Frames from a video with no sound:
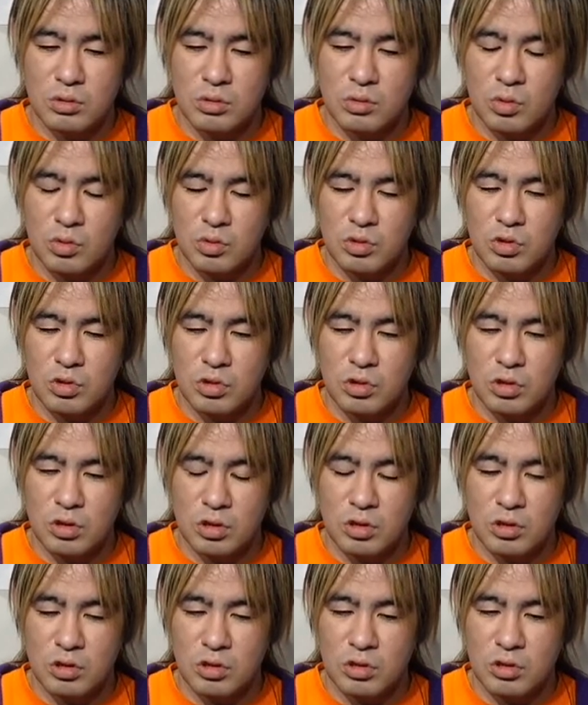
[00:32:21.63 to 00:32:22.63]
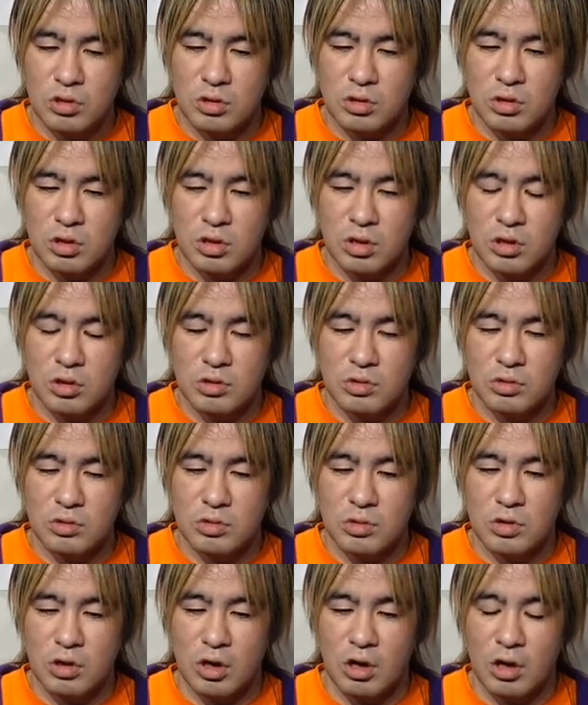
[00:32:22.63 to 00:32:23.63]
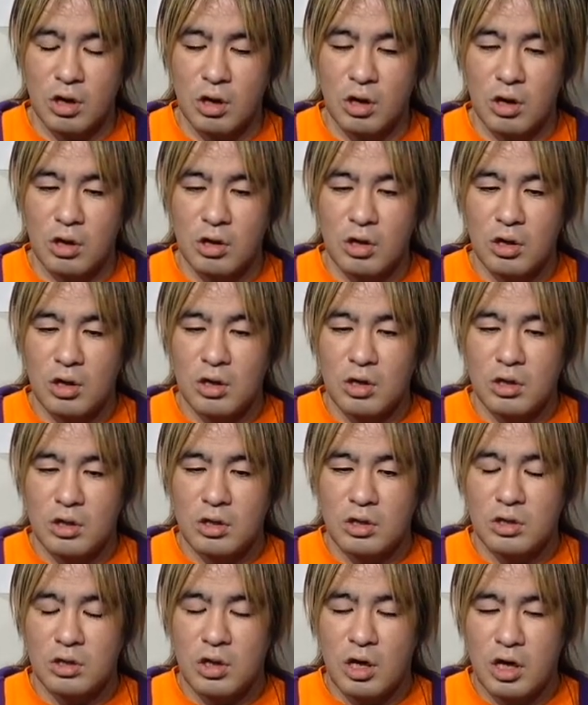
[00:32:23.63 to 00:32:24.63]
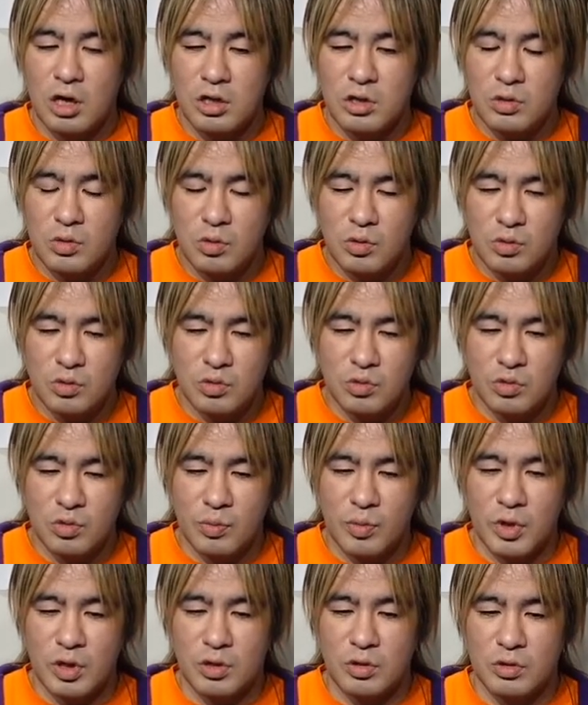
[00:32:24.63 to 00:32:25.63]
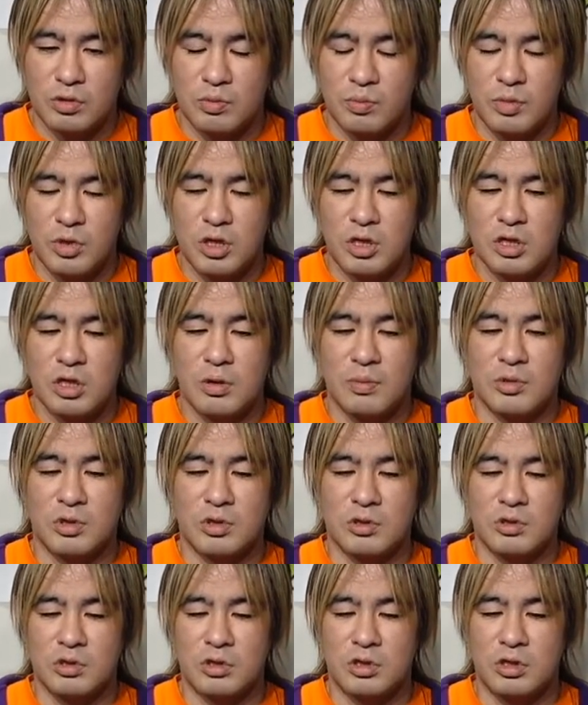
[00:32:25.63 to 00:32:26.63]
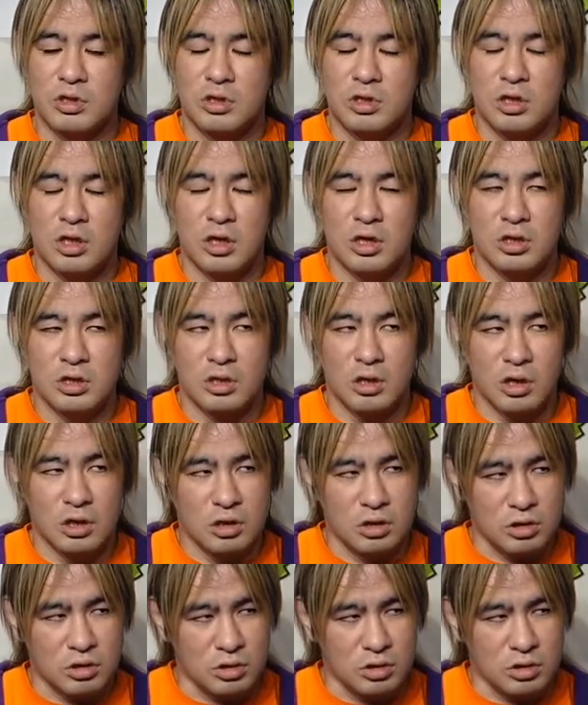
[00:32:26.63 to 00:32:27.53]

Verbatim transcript: 取ったってなるとだから大日本のベル BJW 認定タック、